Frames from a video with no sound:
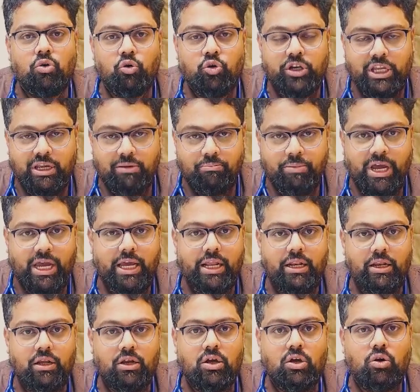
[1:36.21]
उनकी
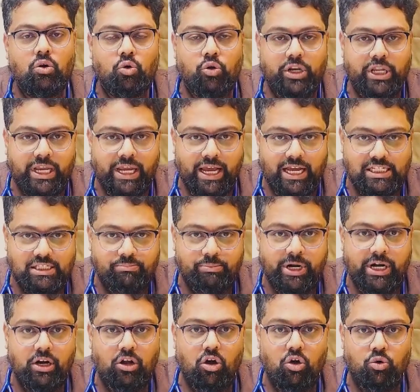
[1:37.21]
बहन उनके
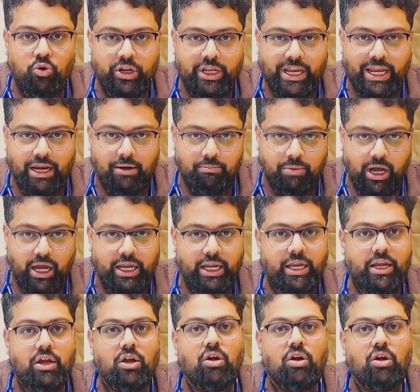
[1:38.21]
हस्बैंड और उनके एक भाई